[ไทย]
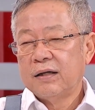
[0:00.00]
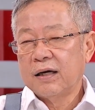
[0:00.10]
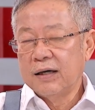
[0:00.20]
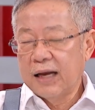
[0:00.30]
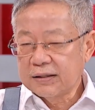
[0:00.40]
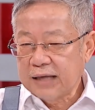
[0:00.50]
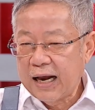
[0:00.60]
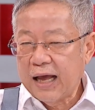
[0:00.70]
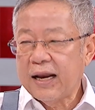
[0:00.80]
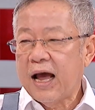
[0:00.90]
ถ้าเกิดรัก
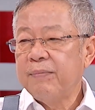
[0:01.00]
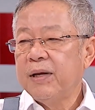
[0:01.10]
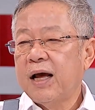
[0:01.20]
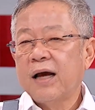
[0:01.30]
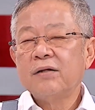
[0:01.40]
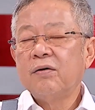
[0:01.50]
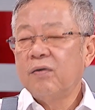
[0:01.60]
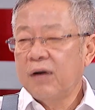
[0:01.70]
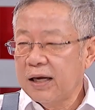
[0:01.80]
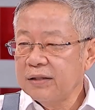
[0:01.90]
ษารายได้ไม่ได้ก็ต้
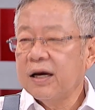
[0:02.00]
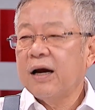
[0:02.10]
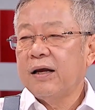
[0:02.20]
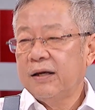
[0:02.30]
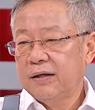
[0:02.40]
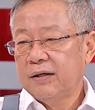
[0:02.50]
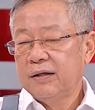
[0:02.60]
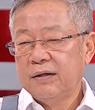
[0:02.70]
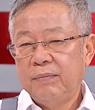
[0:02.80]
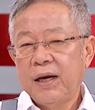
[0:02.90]
องลดรายจ่าย
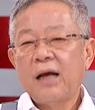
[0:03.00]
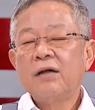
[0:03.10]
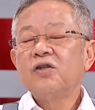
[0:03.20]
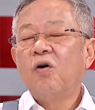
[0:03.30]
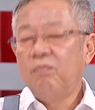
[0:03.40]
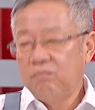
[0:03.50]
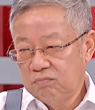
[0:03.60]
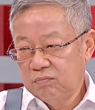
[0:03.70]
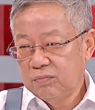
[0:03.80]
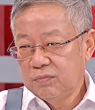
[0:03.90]
ค่ะไม่งั้นก็จม
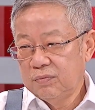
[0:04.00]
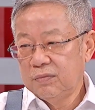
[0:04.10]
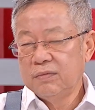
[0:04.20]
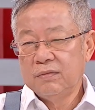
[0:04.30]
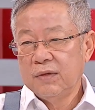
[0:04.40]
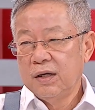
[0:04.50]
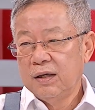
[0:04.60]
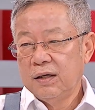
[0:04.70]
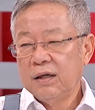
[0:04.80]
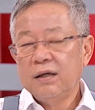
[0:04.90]
มีเท่านั้
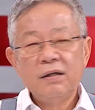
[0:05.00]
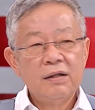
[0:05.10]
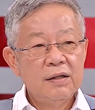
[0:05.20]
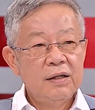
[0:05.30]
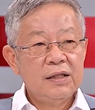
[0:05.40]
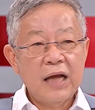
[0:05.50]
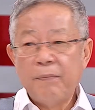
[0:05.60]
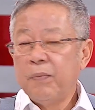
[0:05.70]
นนะอาจารย์